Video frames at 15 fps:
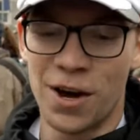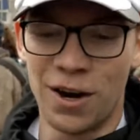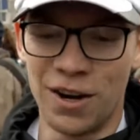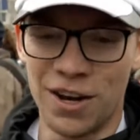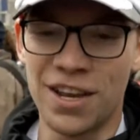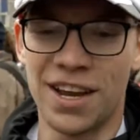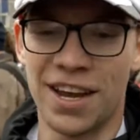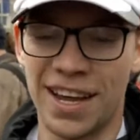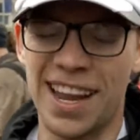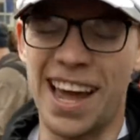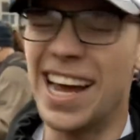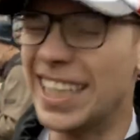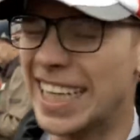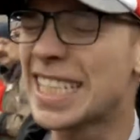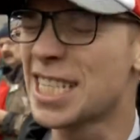und
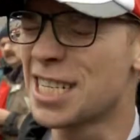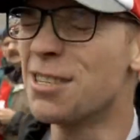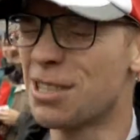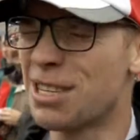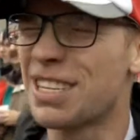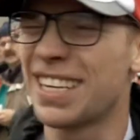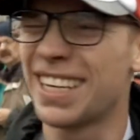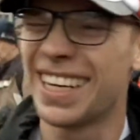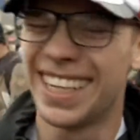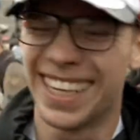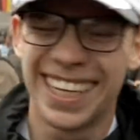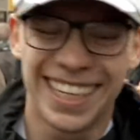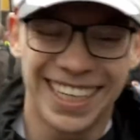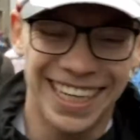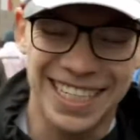naja, jetzt tut's,
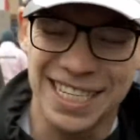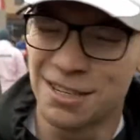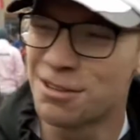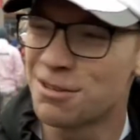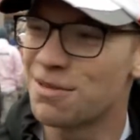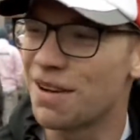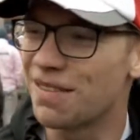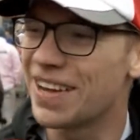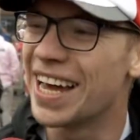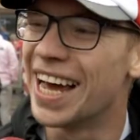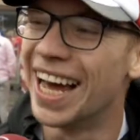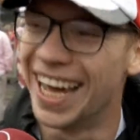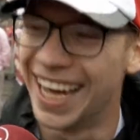jetzt tut's wieder weh.